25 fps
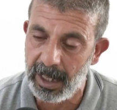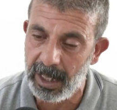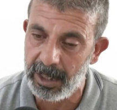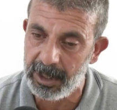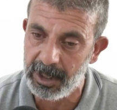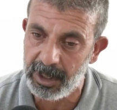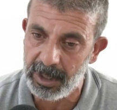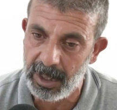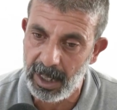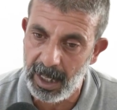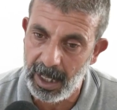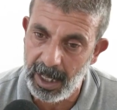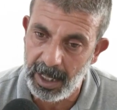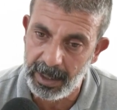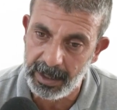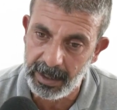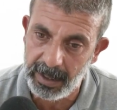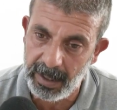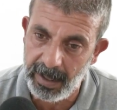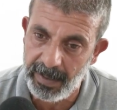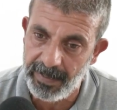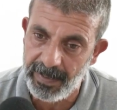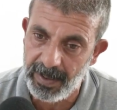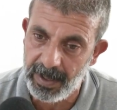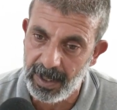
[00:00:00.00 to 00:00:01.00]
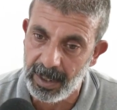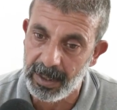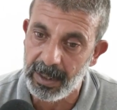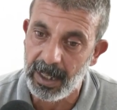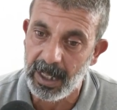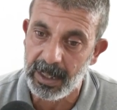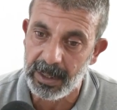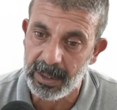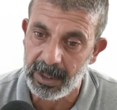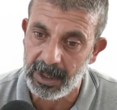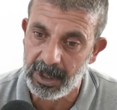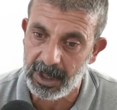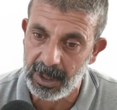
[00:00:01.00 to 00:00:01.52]
الشهادة
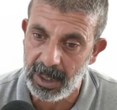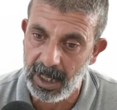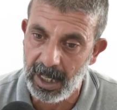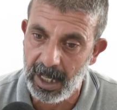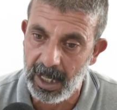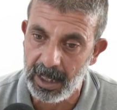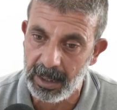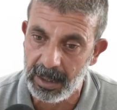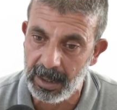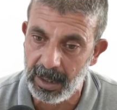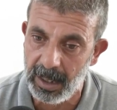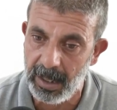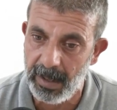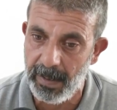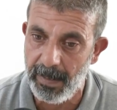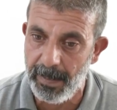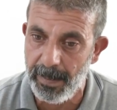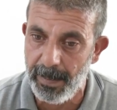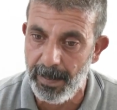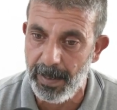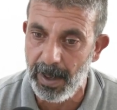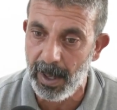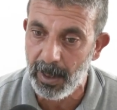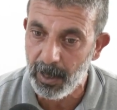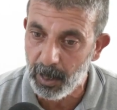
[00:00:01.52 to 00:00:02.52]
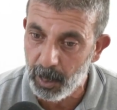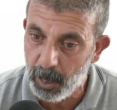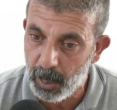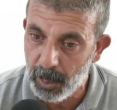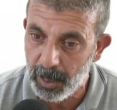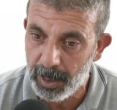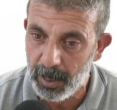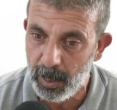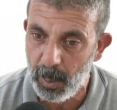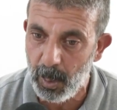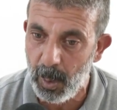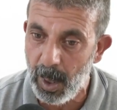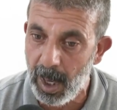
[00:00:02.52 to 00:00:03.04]
فنطقت الشهادة
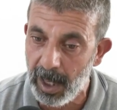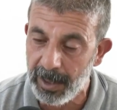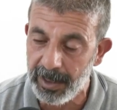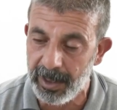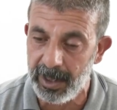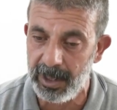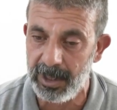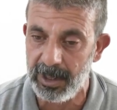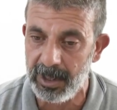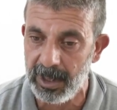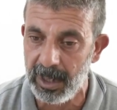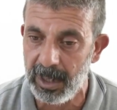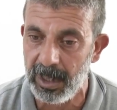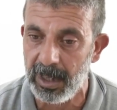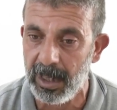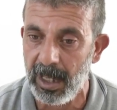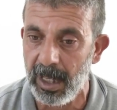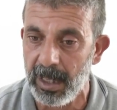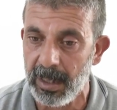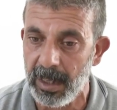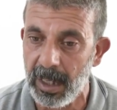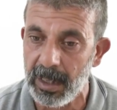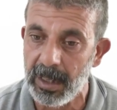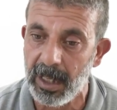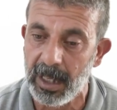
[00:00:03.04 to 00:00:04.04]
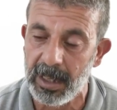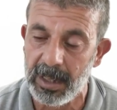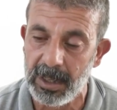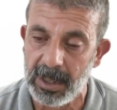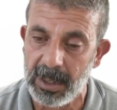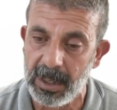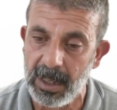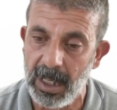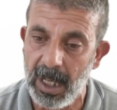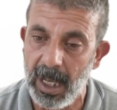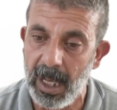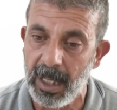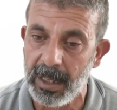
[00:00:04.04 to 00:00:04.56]
بارور واضح جدا نطقت
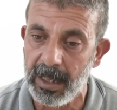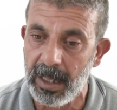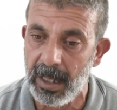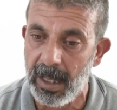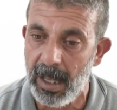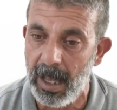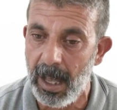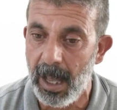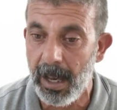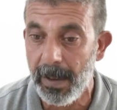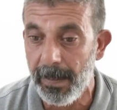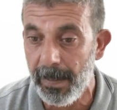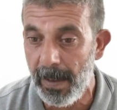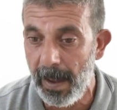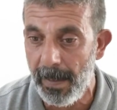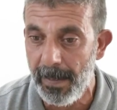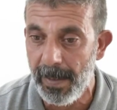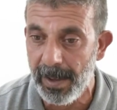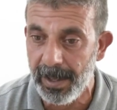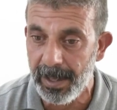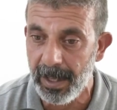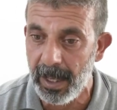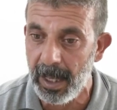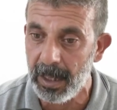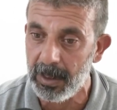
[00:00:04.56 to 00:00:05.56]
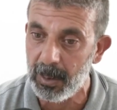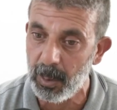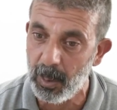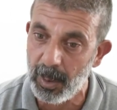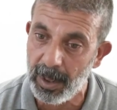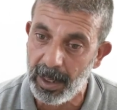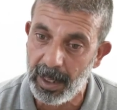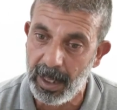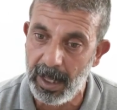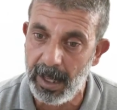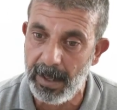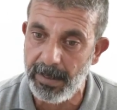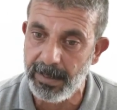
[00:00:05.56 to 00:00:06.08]
الشهادة أربع مرات
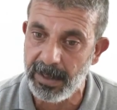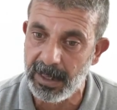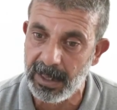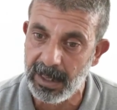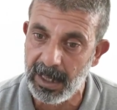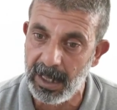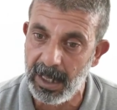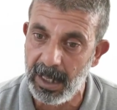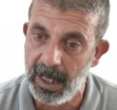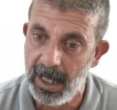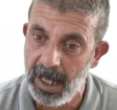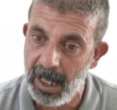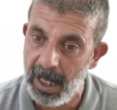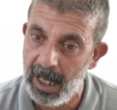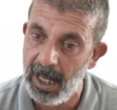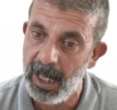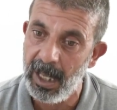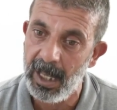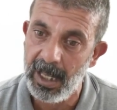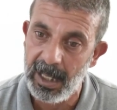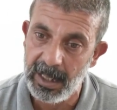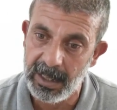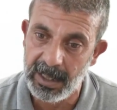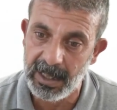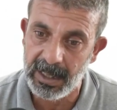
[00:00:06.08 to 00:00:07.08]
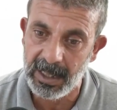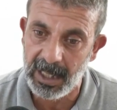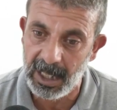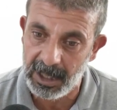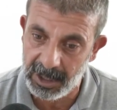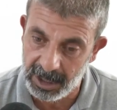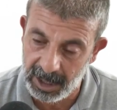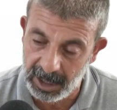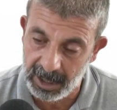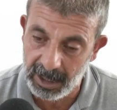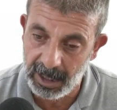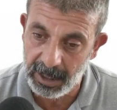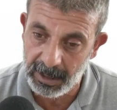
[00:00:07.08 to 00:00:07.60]
والخامسة
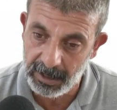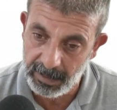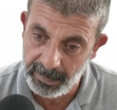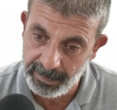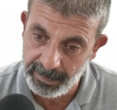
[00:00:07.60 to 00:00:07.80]
استشهدت